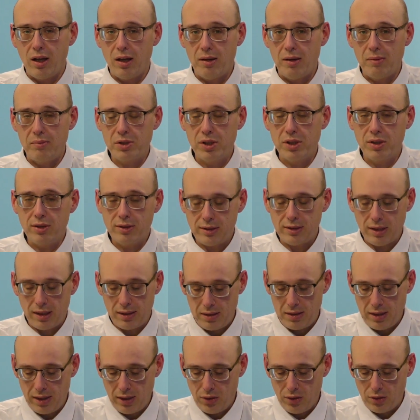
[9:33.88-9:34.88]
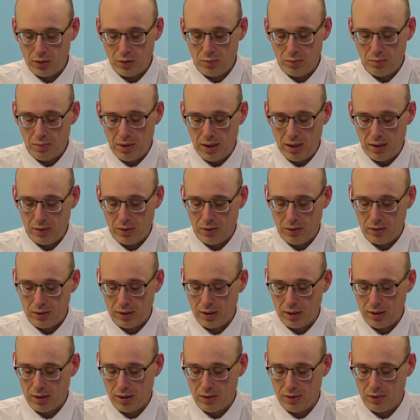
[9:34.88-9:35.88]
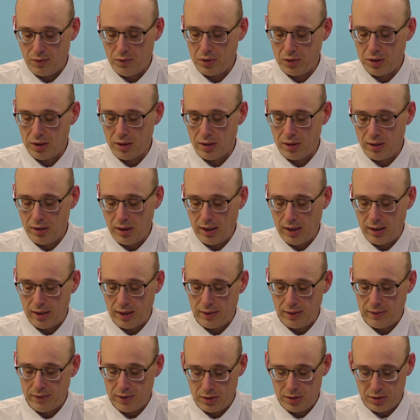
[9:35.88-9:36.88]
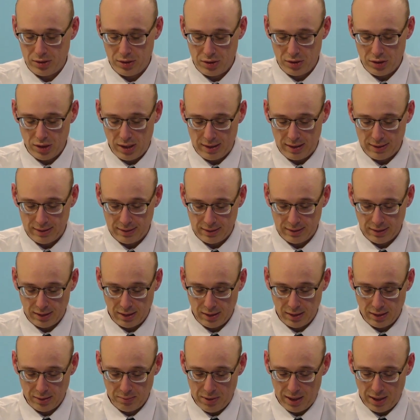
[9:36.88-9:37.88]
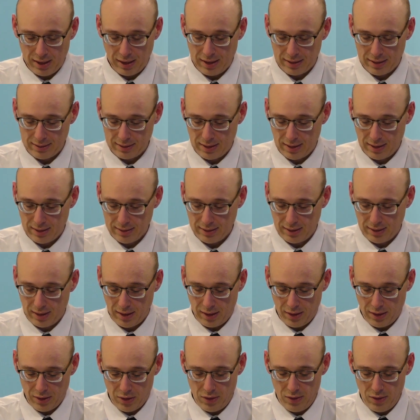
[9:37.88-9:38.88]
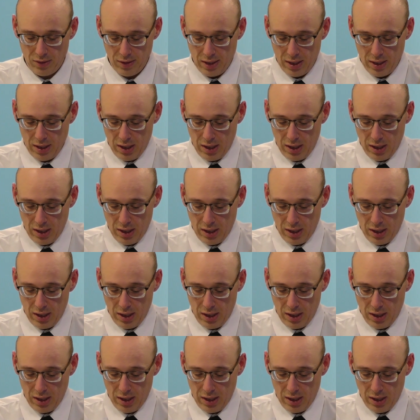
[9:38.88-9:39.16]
przedostatniego numeru dwutygodnika Najwyższy Czas Marka Skalskiego,